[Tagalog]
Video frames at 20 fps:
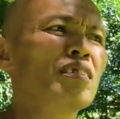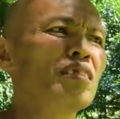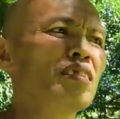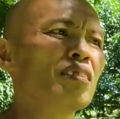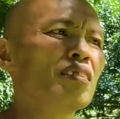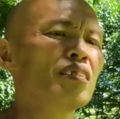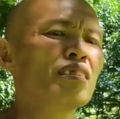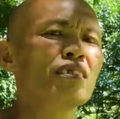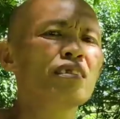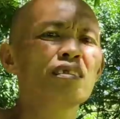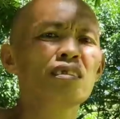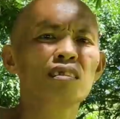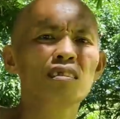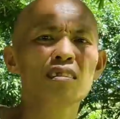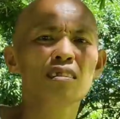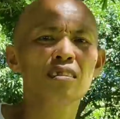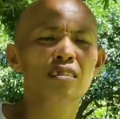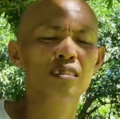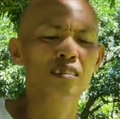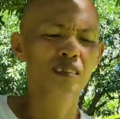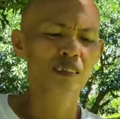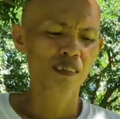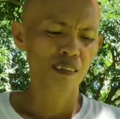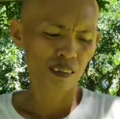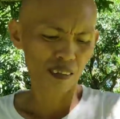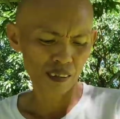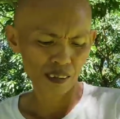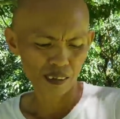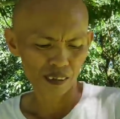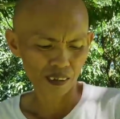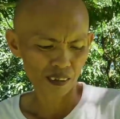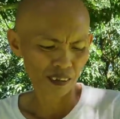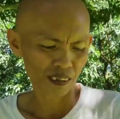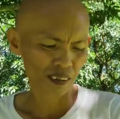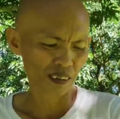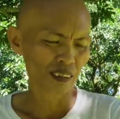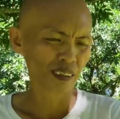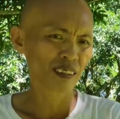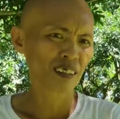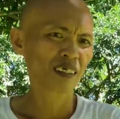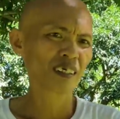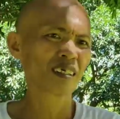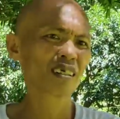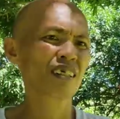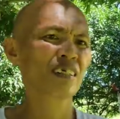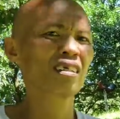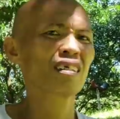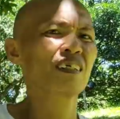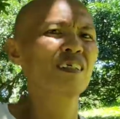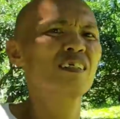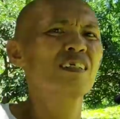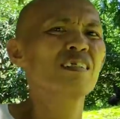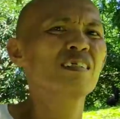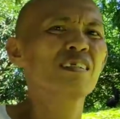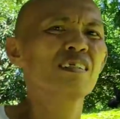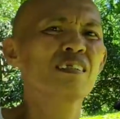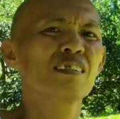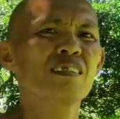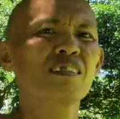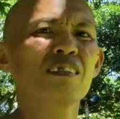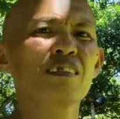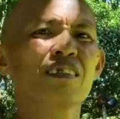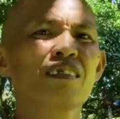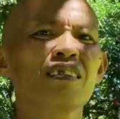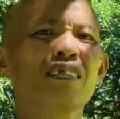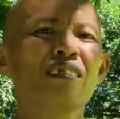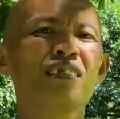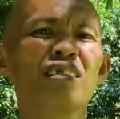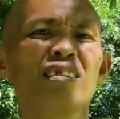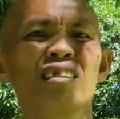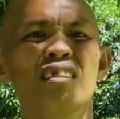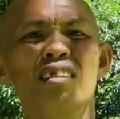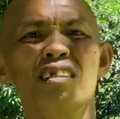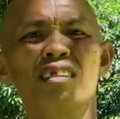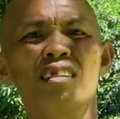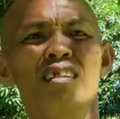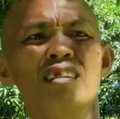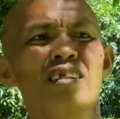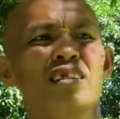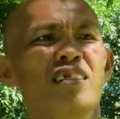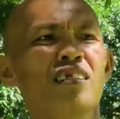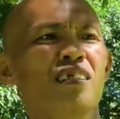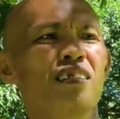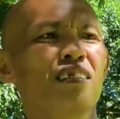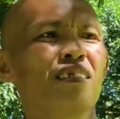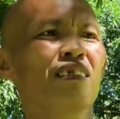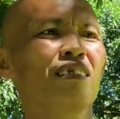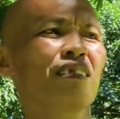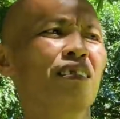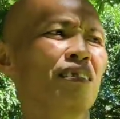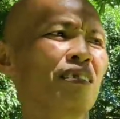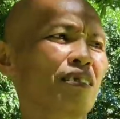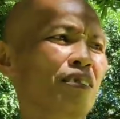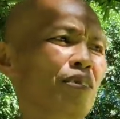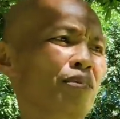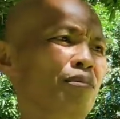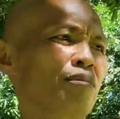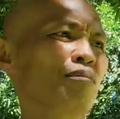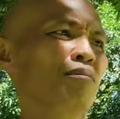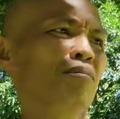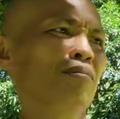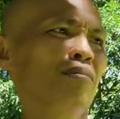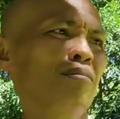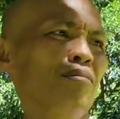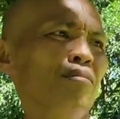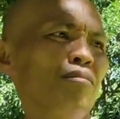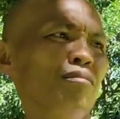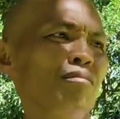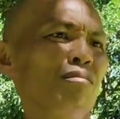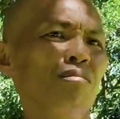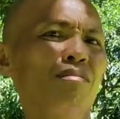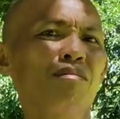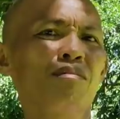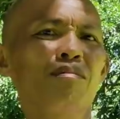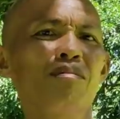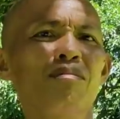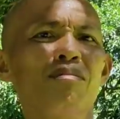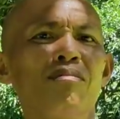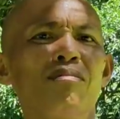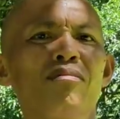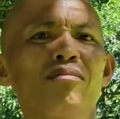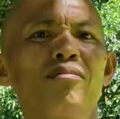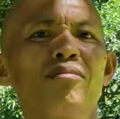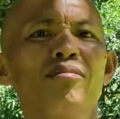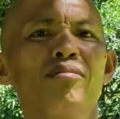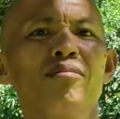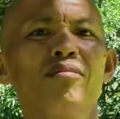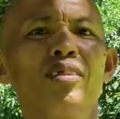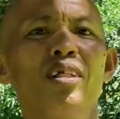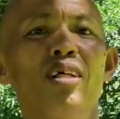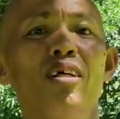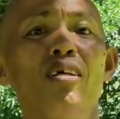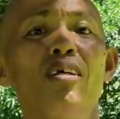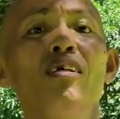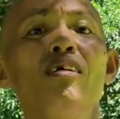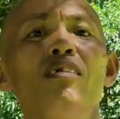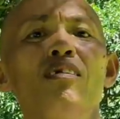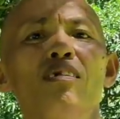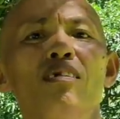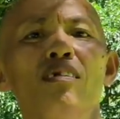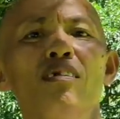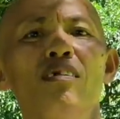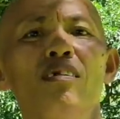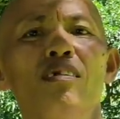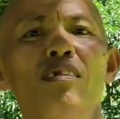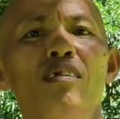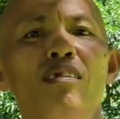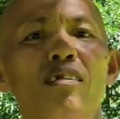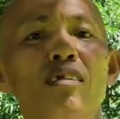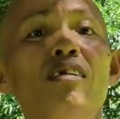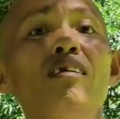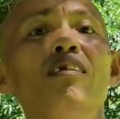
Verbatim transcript: to, uh, nung nag-usap tayo, ang tansya mo nun, no, 100 plus kasama na yung ano, no, mga piso, mga sisiw.